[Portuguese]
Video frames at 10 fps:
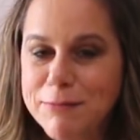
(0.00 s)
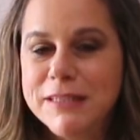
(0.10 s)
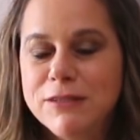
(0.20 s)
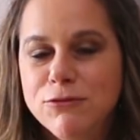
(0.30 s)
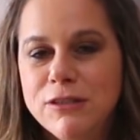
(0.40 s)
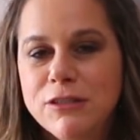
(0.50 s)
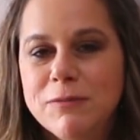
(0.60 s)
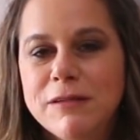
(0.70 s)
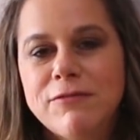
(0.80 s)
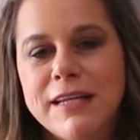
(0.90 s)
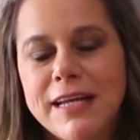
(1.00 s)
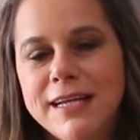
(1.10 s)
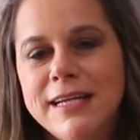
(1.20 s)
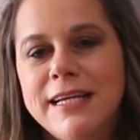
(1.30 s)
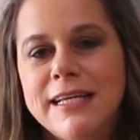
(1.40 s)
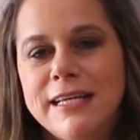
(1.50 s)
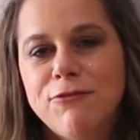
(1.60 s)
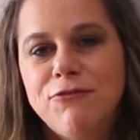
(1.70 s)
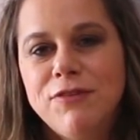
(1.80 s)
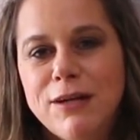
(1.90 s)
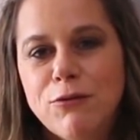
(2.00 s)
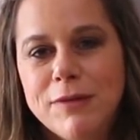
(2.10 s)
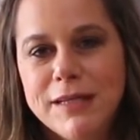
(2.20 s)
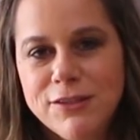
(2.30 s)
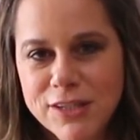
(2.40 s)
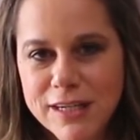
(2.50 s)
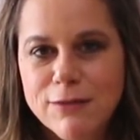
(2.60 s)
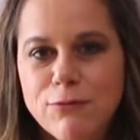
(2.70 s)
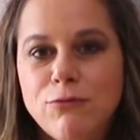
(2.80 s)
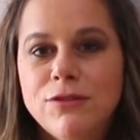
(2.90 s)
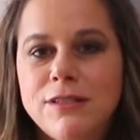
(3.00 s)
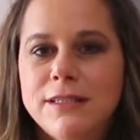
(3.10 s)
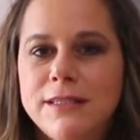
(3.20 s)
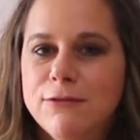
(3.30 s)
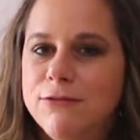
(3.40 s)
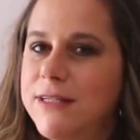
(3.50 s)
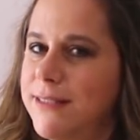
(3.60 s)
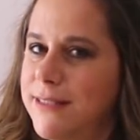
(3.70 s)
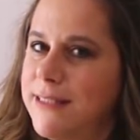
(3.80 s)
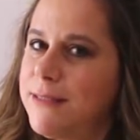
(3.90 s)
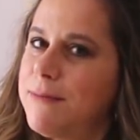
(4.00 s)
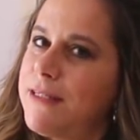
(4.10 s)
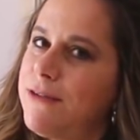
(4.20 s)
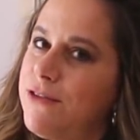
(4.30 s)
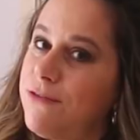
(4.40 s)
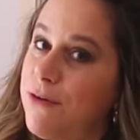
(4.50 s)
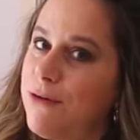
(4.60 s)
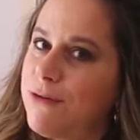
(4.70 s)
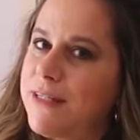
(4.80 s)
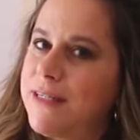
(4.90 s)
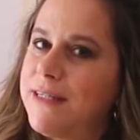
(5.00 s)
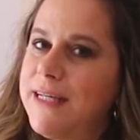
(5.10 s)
Mas tudo isso para falar que finalmente ela conseguiu trazer esse marido de volta.